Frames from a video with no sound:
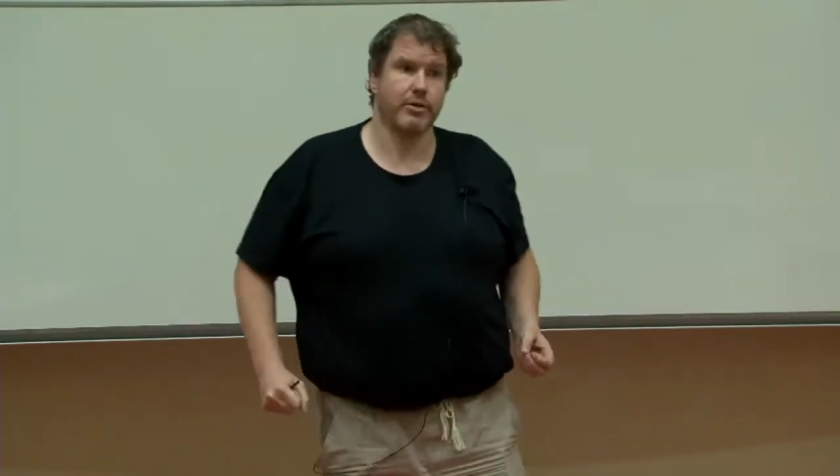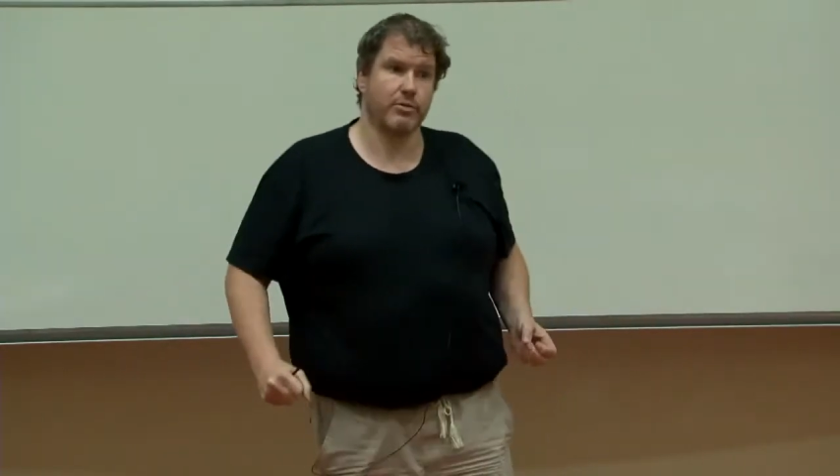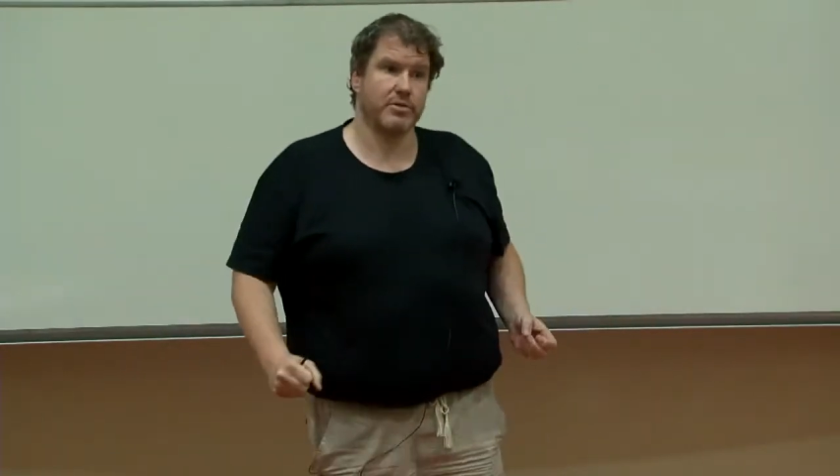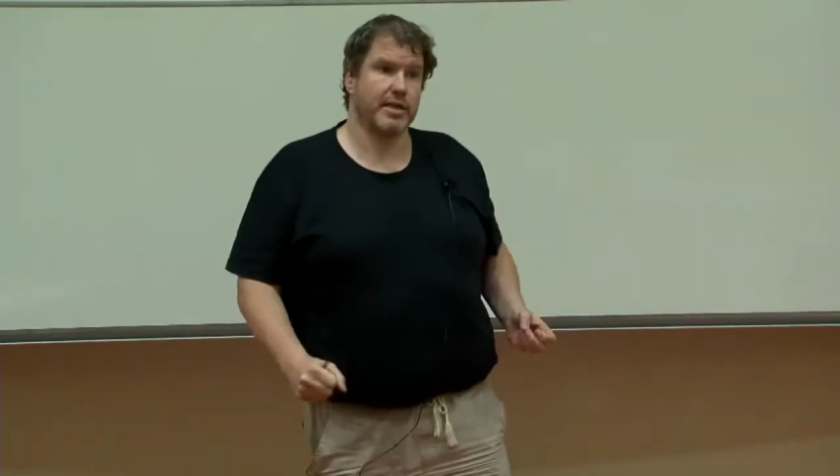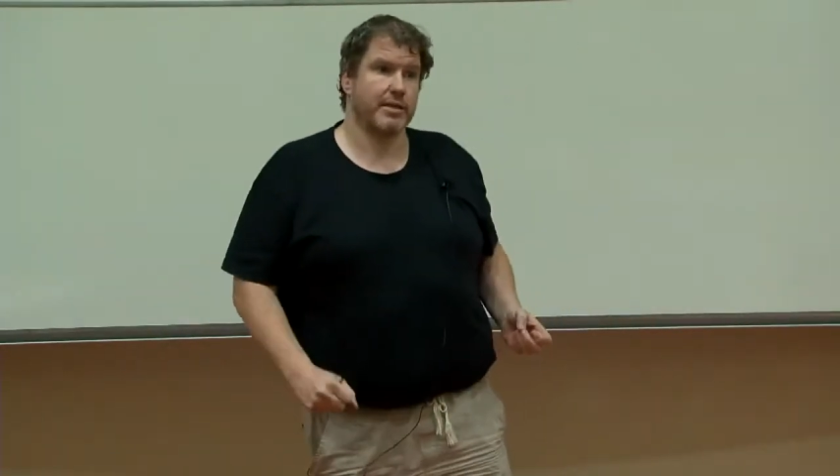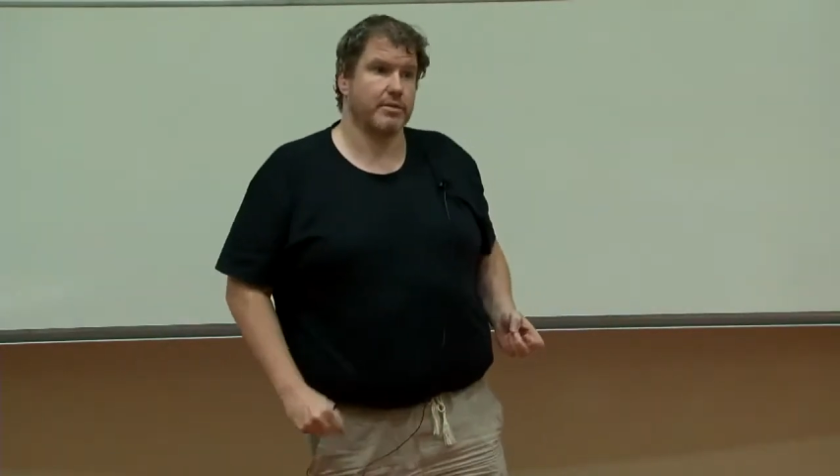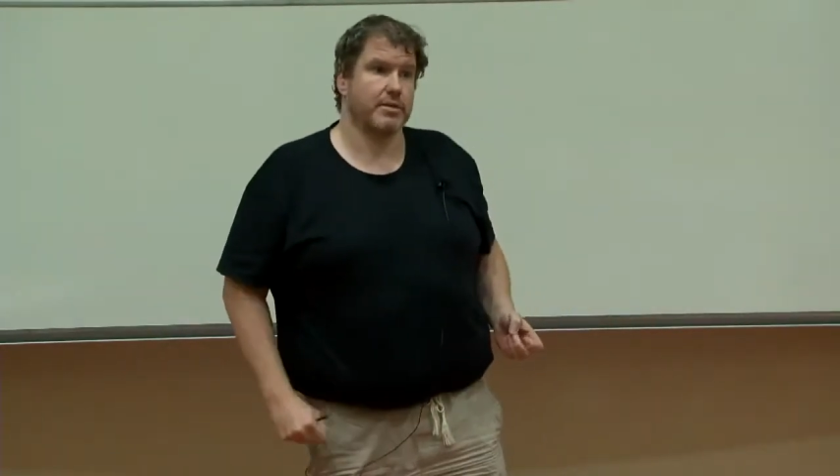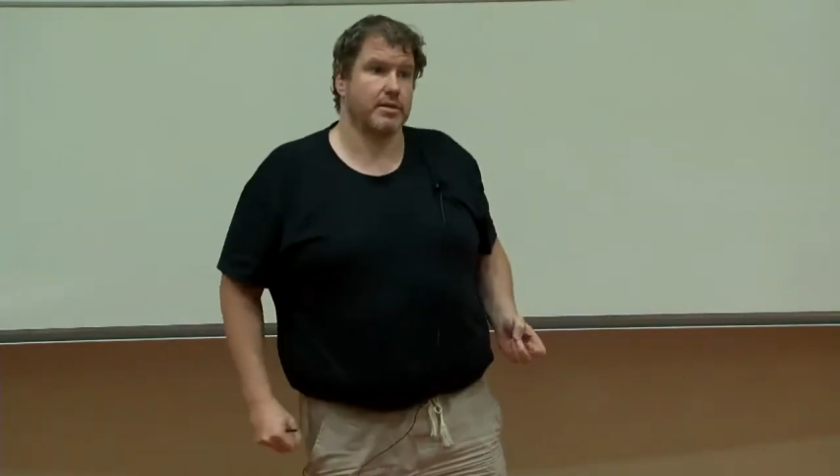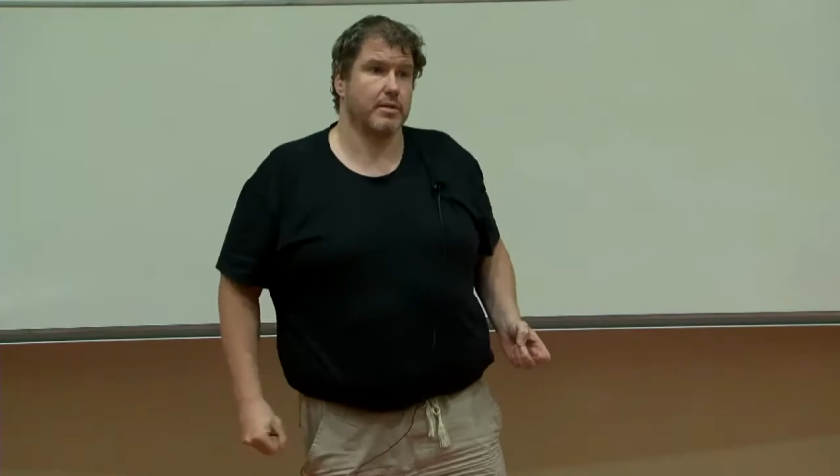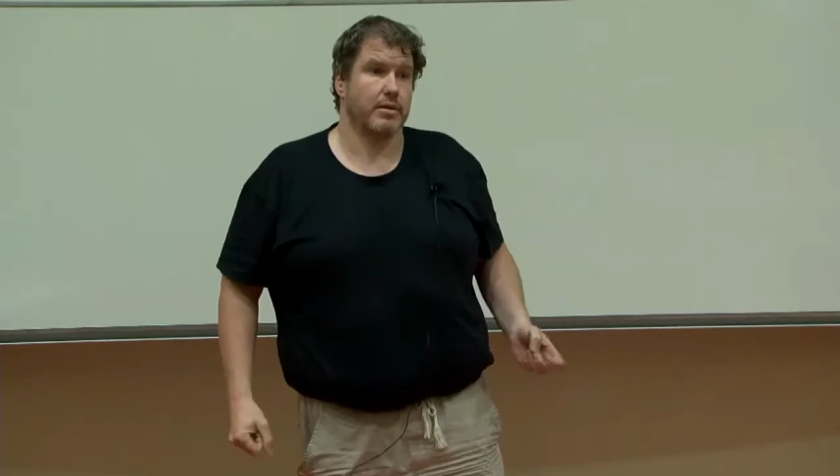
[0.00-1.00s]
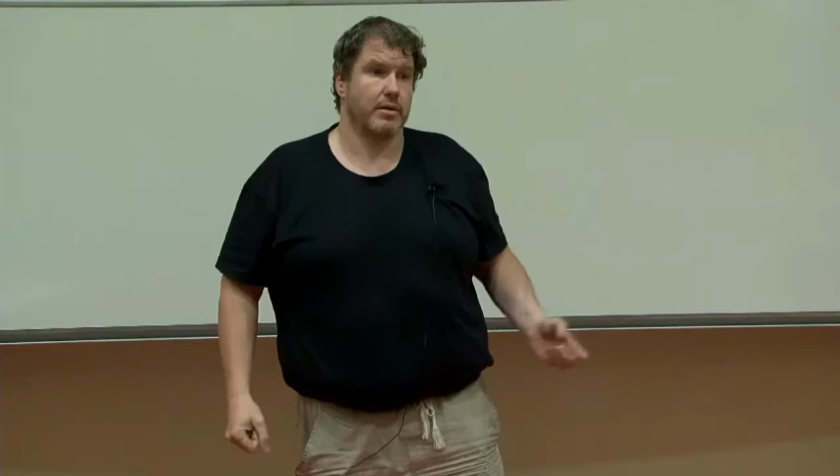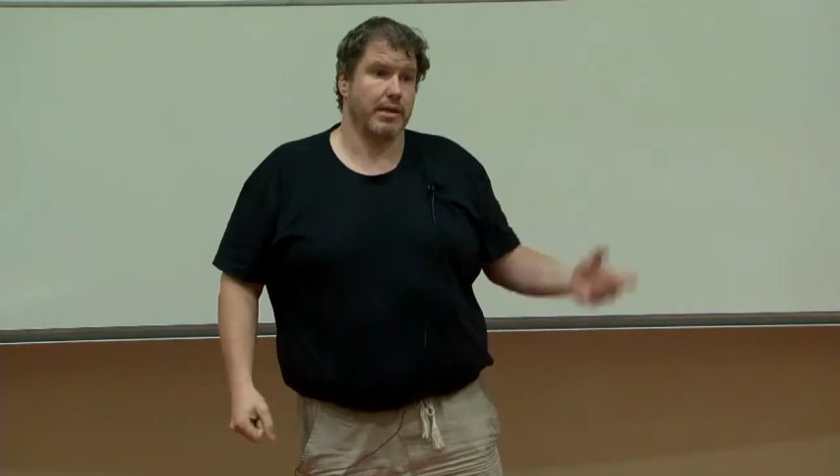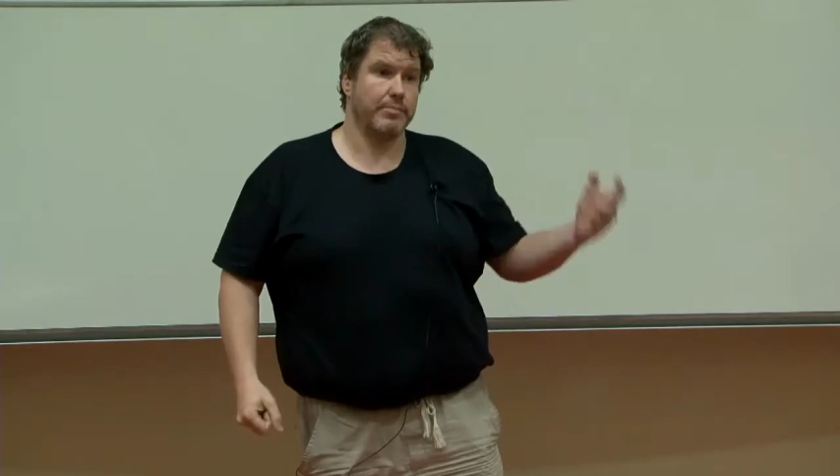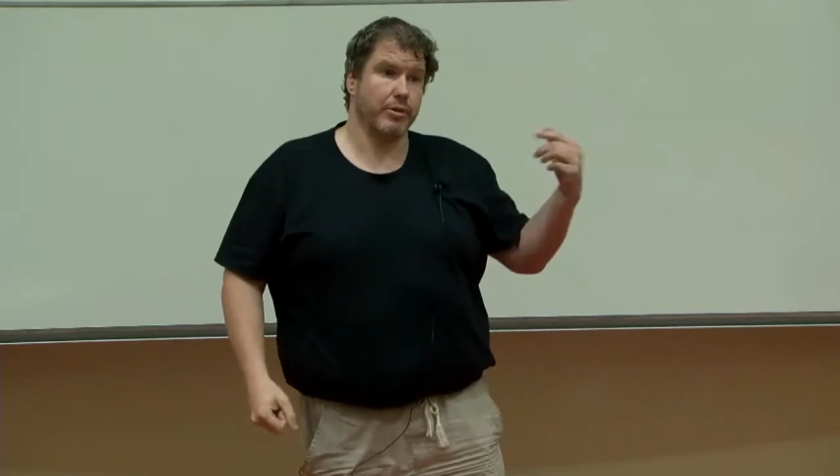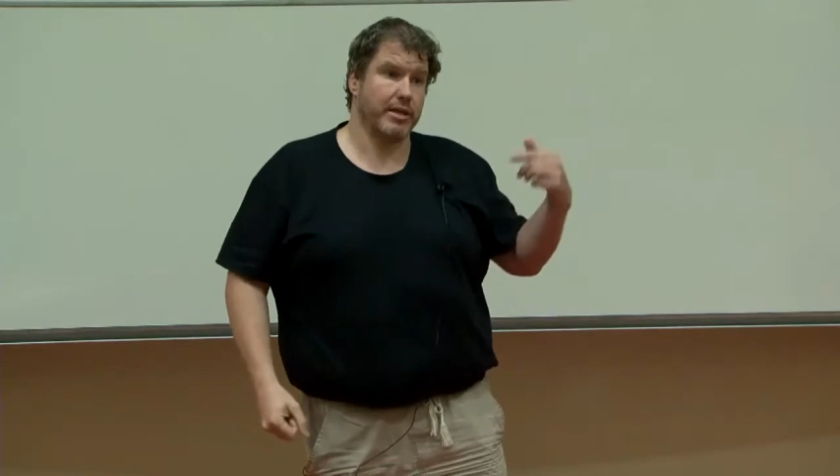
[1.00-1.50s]
conséquence.
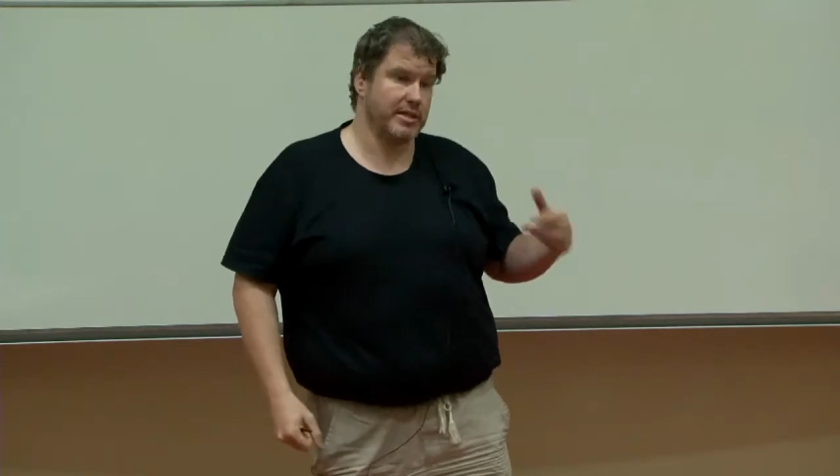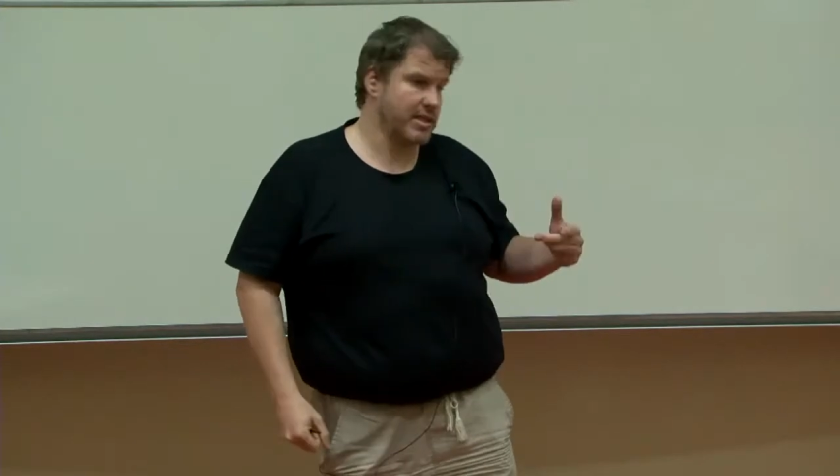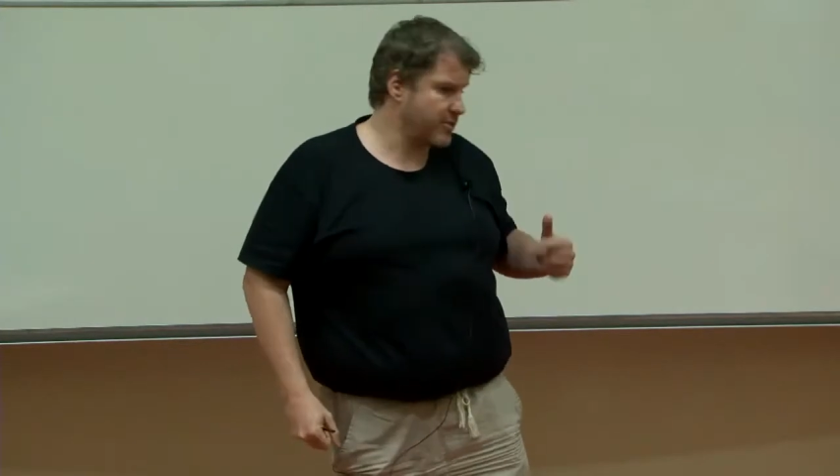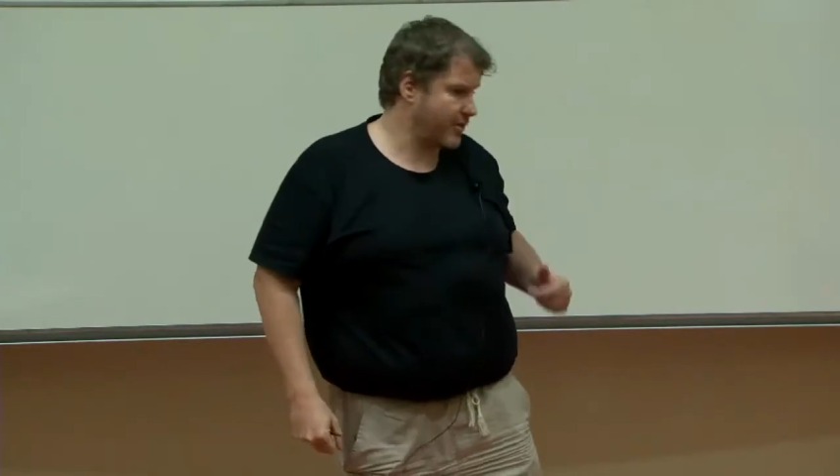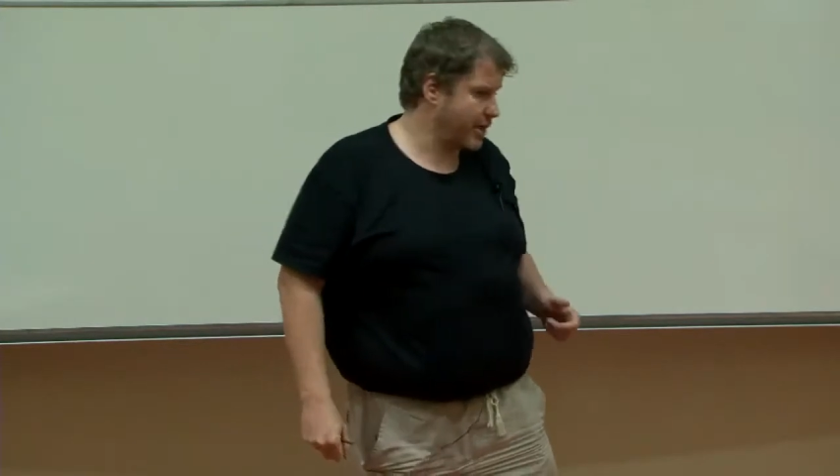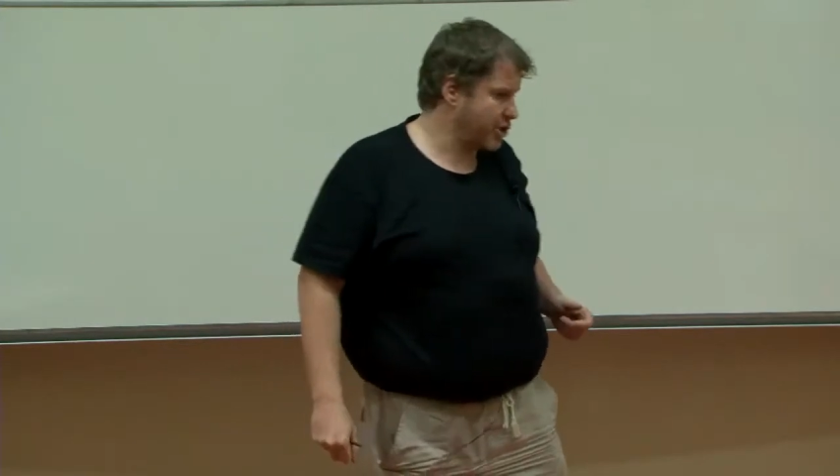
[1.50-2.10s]
Hypothesis va